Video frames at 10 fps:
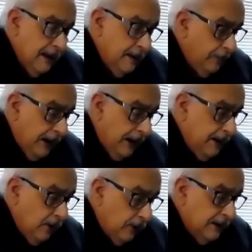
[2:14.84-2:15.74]
Varias
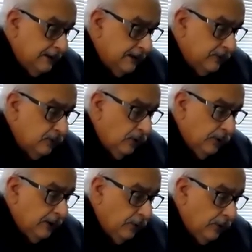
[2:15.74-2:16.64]

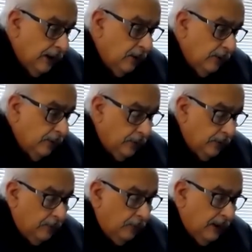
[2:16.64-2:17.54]
organizaciones nos, nos
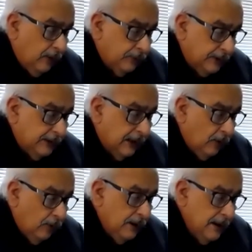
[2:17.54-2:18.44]
hemos dado cita
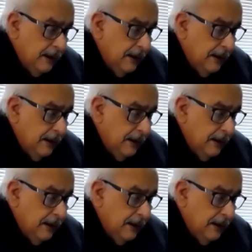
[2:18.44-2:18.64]
hoy